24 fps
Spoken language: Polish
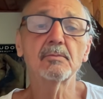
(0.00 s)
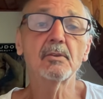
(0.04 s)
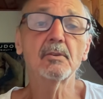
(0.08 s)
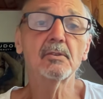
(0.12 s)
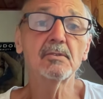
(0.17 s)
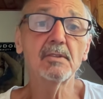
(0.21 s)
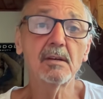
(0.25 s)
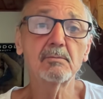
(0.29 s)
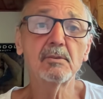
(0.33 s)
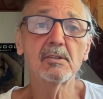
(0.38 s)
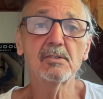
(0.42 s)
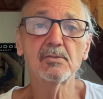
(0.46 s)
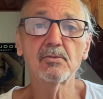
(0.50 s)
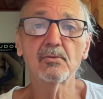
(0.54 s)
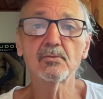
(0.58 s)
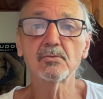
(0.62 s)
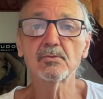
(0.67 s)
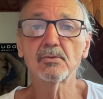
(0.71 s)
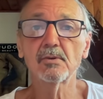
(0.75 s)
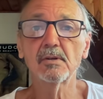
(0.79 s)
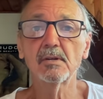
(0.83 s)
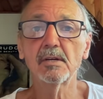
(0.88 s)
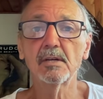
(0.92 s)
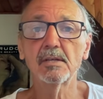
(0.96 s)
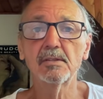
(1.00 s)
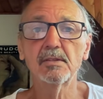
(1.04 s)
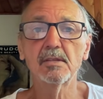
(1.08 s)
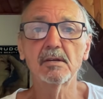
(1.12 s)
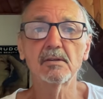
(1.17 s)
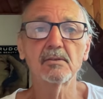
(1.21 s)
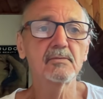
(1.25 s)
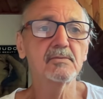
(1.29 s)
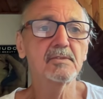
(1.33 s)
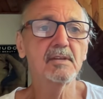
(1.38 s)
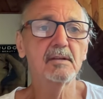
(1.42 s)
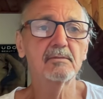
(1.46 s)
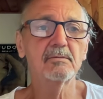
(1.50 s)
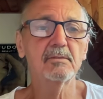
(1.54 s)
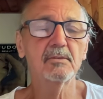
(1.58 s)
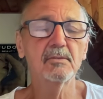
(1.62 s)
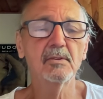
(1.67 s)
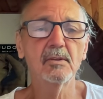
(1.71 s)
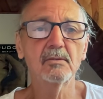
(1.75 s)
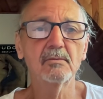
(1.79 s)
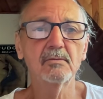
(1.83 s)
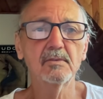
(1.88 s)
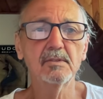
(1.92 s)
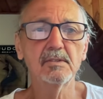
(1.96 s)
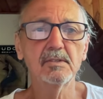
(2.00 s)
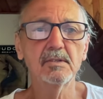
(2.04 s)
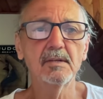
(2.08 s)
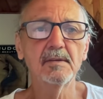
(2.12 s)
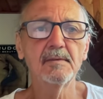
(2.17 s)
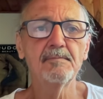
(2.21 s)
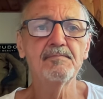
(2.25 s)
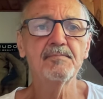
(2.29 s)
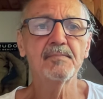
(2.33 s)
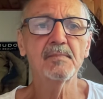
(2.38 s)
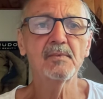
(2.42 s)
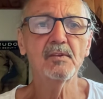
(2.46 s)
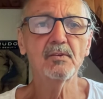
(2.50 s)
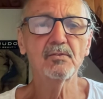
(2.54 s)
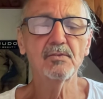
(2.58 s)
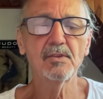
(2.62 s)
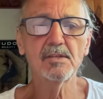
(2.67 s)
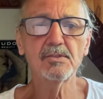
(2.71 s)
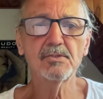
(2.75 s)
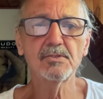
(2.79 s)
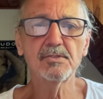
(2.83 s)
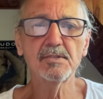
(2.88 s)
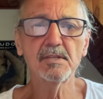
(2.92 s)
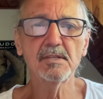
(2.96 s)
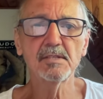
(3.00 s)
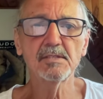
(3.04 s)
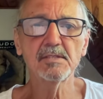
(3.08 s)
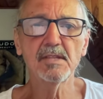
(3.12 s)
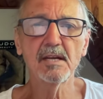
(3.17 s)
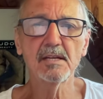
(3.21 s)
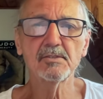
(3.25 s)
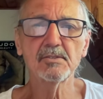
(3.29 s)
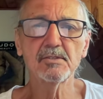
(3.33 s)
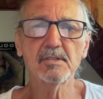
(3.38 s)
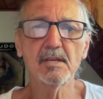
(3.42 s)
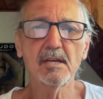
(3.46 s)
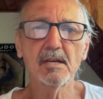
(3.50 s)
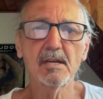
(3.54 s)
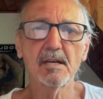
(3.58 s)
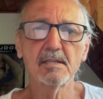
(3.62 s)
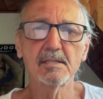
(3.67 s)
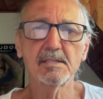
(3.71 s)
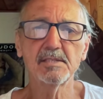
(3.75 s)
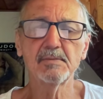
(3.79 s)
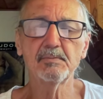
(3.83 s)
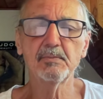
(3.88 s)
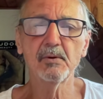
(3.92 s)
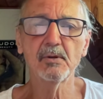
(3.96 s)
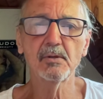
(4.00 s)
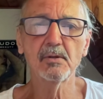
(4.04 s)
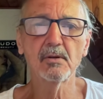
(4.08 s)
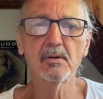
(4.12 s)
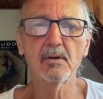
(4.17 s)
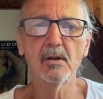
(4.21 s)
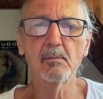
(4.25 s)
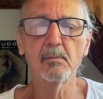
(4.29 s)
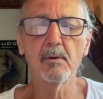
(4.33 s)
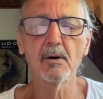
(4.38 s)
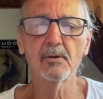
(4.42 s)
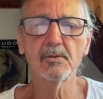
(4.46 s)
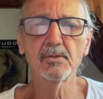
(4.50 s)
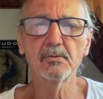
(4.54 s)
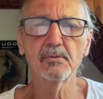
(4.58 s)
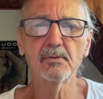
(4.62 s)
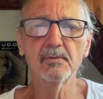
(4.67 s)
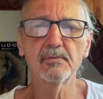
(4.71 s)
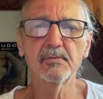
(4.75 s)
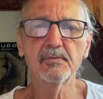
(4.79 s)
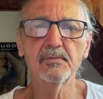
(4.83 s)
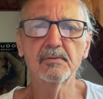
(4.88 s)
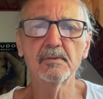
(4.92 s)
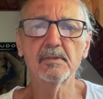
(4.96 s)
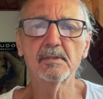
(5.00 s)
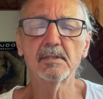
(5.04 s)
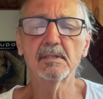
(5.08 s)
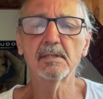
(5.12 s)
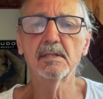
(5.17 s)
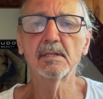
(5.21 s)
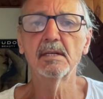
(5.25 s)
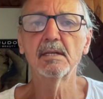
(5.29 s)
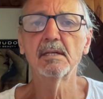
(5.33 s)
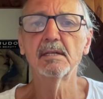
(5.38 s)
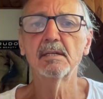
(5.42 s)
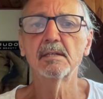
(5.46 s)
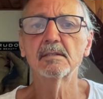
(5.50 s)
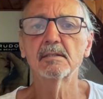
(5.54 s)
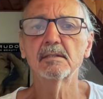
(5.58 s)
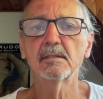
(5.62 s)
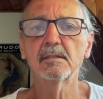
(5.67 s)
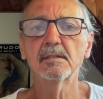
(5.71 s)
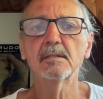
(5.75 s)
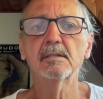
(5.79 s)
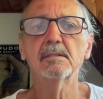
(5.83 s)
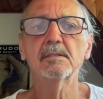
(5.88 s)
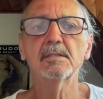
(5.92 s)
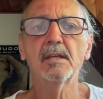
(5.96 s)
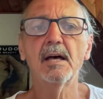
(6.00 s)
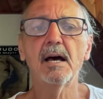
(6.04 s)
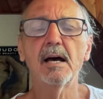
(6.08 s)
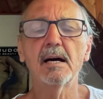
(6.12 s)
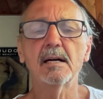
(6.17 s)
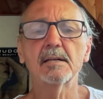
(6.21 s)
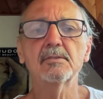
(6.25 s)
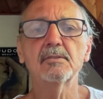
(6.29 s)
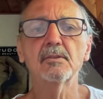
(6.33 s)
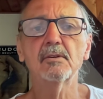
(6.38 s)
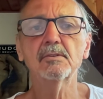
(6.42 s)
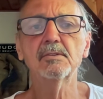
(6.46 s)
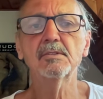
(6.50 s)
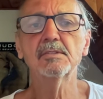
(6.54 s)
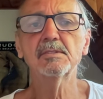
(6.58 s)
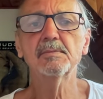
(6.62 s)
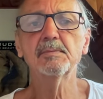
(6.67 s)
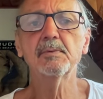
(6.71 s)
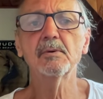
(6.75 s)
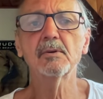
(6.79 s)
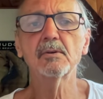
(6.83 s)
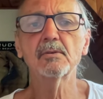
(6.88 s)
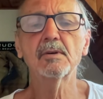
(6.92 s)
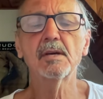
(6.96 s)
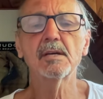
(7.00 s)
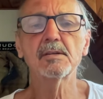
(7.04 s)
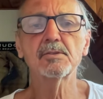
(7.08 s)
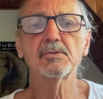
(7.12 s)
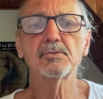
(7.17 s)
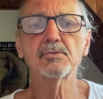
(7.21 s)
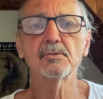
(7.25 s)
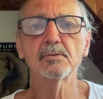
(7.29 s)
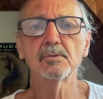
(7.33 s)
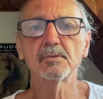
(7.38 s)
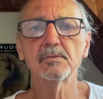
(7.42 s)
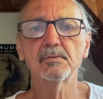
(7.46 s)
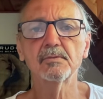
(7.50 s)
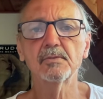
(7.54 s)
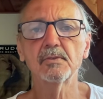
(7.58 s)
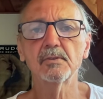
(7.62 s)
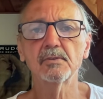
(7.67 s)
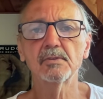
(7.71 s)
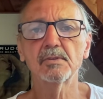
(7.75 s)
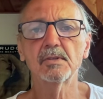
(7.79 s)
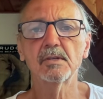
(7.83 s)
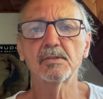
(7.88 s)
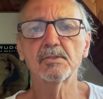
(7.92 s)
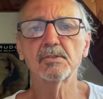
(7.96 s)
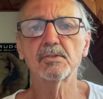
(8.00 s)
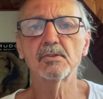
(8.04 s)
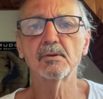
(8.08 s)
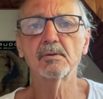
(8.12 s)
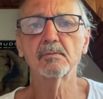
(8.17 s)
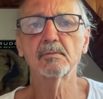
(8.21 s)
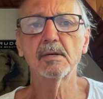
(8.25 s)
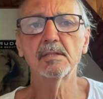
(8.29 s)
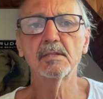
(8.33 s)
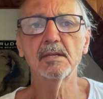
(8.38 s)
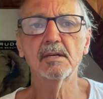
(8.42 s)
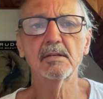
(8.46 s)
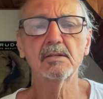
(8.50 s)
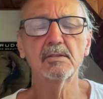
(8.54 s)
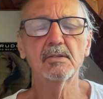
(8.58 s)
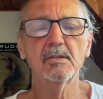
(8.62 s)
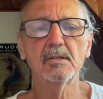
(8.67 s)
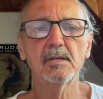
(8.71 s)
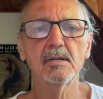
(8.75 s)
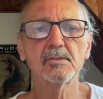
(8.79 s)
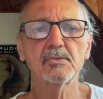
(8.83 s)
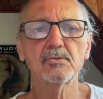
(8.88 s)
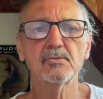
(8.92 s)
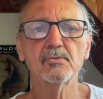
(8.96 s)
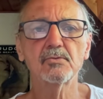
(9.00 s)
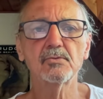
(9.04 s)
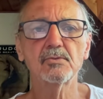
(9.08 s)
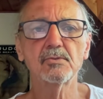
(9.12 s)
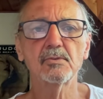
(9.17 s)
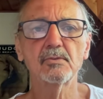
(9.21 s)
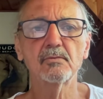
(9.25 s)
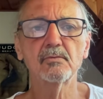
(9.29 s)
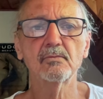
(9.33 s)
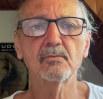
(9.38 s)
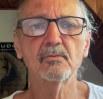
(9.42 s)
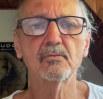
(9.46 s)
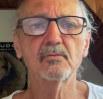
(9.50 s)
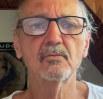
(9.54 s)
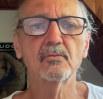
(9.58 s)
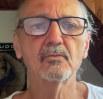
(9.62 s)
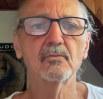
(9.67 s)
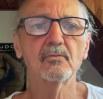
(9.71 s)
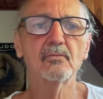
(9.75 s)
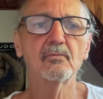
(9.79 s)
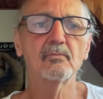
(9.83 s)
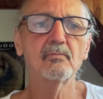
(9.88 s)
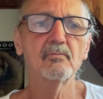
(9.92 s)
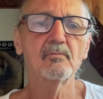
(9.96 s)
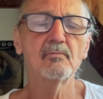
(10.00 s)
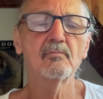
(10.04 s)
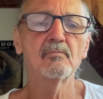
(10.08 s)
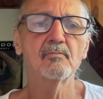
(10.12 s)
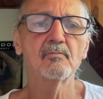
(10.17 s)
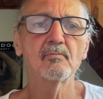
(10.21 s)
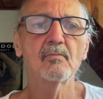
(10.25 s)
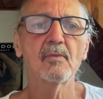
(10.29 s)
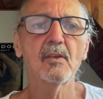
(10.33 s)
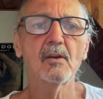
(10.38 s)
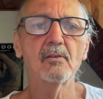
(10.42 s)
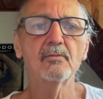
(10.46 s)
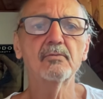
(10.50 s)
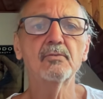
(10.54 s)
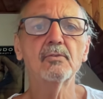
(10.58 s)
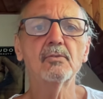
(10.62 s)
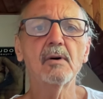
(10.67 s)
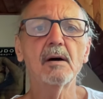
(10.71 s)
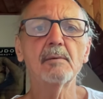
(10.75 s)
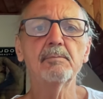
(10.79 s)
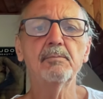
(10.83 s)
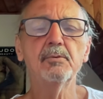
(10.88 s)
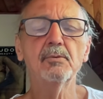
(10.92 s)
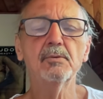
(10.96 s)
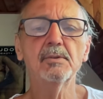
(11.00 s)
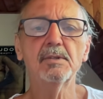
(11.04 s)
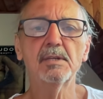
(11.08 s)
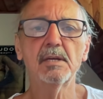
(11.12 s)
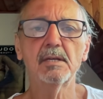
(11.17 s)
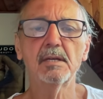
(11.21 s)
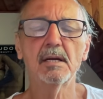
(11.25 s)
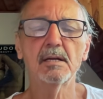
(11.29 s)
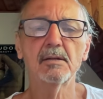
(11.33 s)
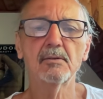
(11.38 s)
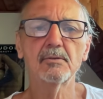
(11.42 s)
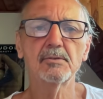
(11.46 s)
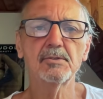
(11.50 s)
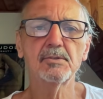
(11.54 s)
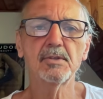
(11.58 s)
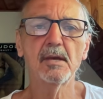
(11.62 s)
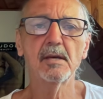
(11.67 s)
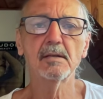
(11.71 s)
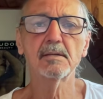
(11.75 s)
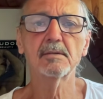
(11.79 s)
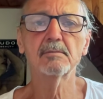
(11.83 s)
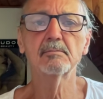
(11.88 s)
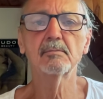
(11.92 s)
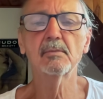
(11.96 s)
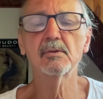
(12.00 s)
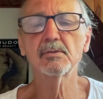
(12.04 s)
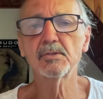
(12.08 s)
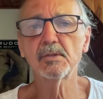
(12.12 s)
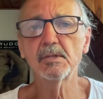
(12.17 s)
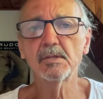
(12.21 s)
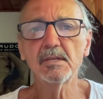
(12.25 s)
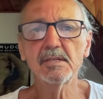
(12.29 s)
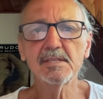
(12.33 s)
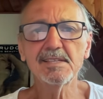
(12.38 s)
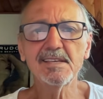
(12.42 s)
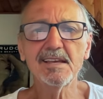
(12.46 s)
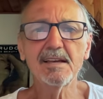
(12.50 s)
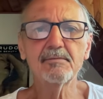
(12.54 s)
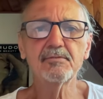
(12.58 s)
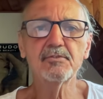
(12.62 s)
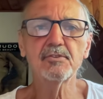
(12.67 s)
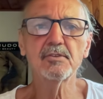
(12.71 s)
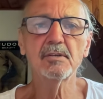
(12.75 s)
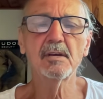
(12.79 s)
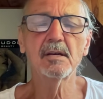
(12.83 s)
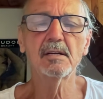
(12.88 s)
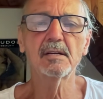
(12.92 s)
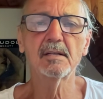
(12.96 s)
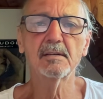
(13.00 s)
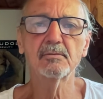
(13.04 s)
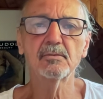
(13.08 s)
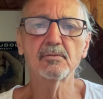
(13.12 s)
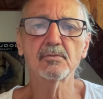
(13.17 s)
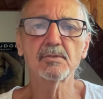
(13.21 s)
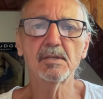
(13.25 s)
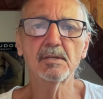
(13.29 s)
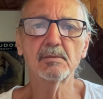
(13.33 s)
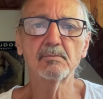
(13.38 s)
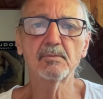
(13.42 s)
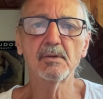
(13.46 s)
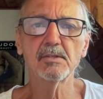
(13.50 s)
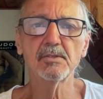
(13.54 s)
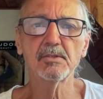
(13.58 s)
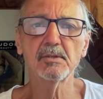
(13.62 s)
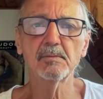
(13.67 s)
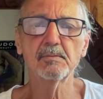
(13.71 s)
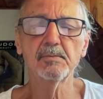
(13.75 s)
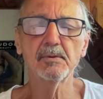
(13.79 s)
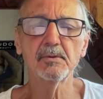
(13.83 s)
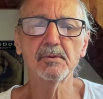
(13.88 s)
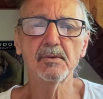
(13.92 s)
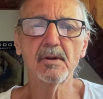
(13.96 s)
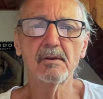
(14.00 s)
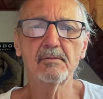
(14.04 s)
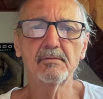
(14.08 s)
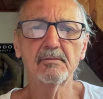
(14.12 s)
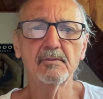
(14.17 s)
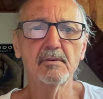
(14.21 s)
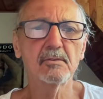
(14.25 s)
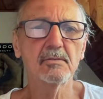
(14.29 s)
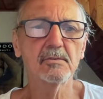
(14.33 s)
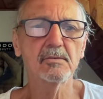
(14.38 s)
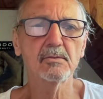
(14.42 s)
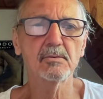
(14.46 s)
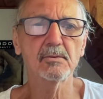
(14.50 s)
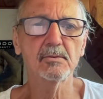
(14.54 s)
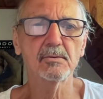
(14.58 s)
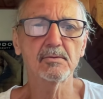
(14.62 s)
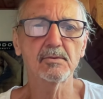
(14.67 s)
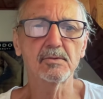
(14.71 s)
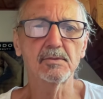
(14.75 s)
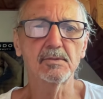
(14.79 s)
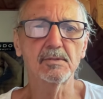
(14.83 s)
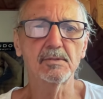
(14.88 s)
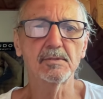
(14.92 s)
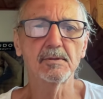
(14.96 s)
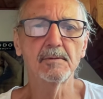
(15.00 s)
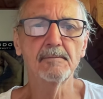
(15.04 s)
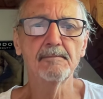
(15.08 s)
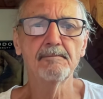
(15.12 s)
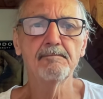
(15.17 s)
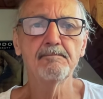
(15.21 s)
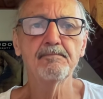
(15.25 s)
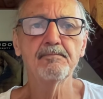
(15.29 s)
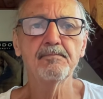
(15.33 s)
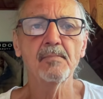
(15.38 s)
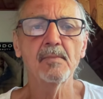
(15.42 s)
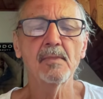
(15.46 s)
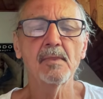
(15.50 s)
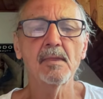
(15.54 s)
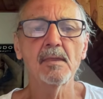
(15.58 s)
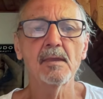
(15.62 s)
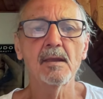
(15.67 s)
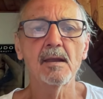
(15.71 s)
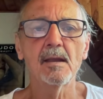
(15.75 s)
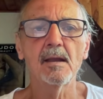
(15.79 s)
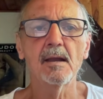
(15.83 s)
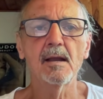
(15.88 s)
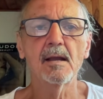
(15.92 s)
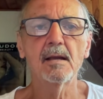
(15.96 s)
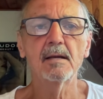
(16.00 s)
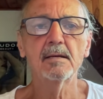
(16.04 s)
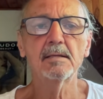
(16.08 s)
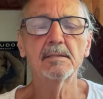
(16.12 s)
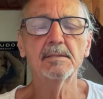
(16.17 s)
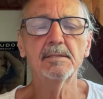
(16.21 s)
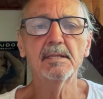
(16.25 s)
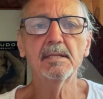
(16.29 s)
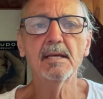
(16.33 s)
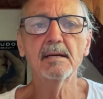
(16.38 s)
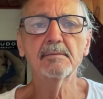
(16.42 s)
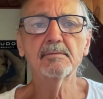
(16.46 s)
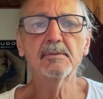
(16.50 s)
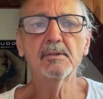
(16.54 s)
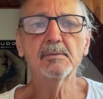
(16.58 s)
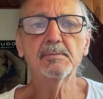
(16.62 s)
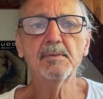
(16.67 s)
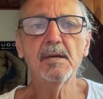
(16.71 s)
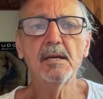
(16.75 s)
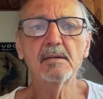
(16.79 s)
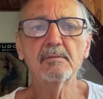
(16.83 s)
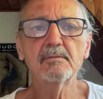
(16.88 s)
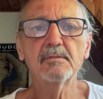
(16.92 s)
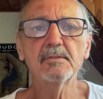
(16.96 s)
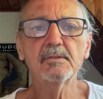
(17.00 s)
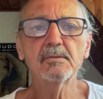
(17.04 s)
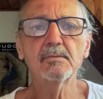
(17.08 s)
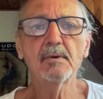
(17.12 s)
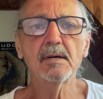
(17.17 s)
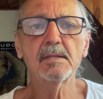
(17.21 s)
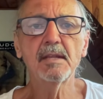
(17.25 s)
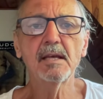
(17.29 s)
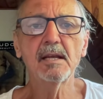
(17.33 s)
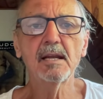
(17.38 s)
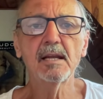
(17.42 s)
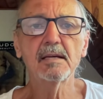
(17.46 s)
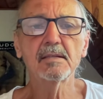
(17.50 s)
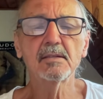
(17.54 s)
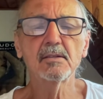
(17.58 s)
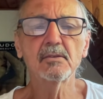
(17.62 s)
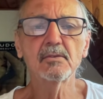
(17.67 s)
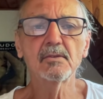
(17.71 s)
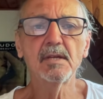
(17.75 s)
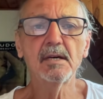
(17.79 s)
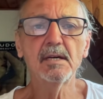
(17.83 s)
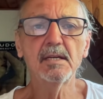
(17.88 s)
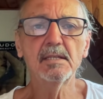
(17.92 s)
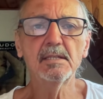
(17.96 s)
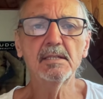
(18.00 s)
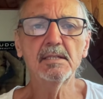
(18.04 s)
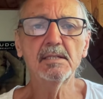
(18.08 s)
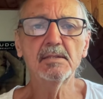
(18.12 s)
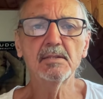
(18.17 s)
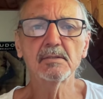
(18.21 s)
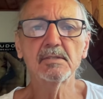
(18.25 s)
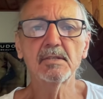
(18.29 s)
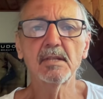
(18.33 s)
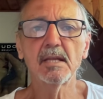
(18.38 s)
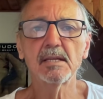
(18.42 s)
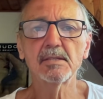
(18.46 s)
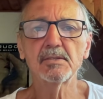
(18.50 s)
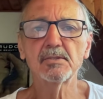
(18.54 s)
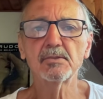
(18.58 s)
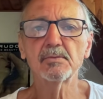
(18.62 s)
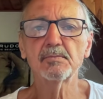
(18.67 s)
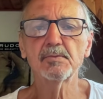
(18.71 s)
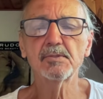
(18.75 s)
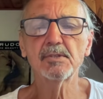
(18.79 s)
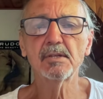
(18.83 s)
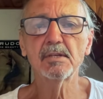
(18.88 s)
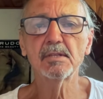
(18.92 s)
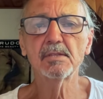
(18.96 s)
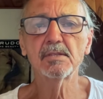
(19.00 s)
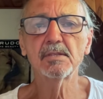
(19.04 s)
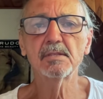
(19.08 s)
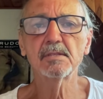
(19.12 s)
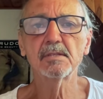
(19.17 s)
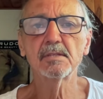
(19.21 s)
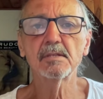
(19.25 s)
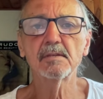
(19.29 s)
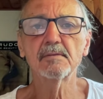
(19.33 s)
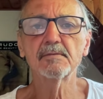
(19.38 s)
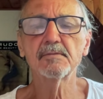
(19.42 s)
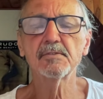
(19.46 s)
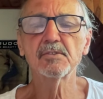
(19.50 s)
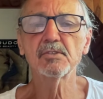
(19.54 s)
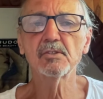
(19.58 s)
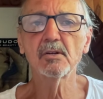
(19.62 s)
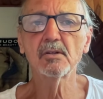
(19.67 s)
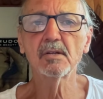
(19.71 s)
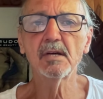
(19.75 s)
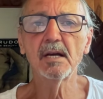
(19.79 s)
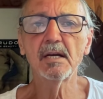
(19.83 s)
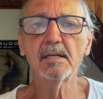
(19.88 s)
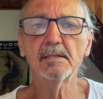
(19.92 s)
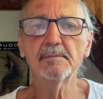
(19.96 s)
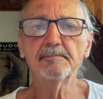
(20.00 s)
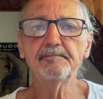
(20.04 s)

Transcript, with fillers: No tam jest dużo hejterów zawodowych, to też się zdarza, sporo robotów. Yy, E, tak, no i sporo jaszczurów, to też tą energię jaszczurzą mm, no, wyłapuje jakoś tak, może nie zawsze, ale w dużej mierze potrafi rozróżnić. E, niedawno miałem wykład na Ladodei, to znaczy przedwczoraj.